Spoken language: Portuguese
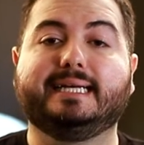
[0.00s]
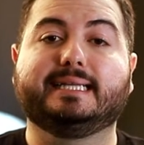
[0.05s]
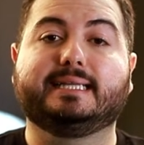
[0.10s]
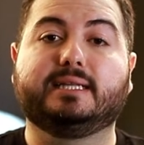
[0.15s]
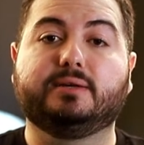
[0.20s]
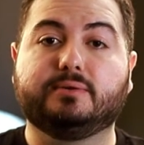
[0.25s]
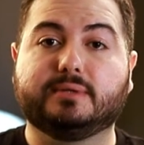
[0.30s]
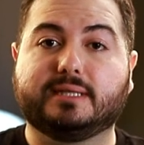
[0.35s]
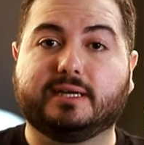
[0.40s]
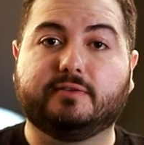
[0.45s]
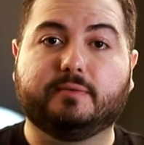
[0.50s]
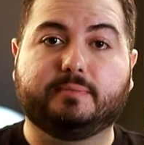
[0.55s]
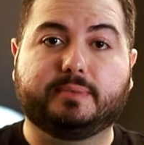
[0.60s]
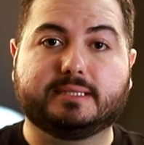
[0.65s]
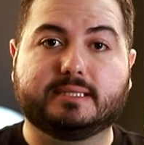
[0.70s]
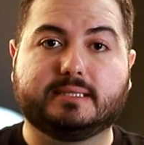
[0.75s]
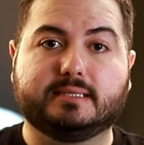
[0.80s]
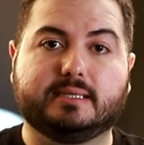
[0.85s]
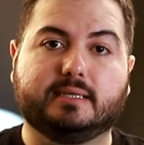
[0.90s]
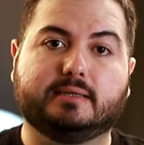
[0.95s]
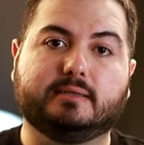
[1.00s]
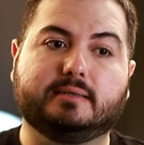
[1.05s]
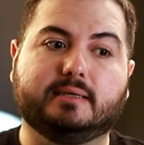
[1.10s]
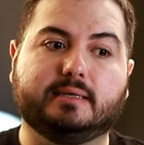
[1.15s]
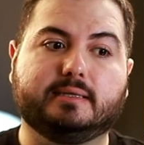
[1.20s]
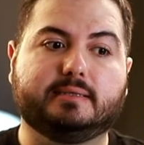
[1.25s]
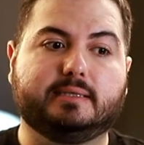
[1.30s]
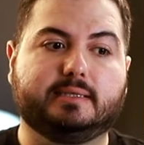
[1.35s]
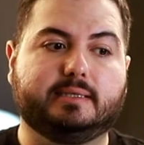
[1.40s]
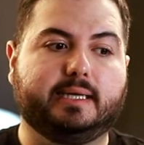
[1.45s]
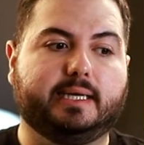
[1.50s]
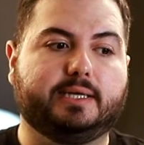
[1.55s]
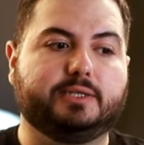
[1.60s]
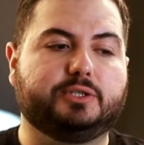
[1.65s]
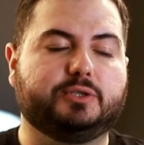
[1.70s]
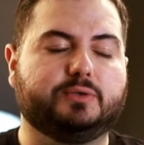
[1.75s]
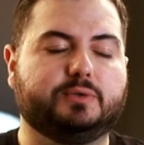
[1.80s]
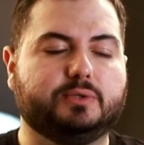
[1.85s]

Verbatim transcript: Então eu tava pesquisando na internet.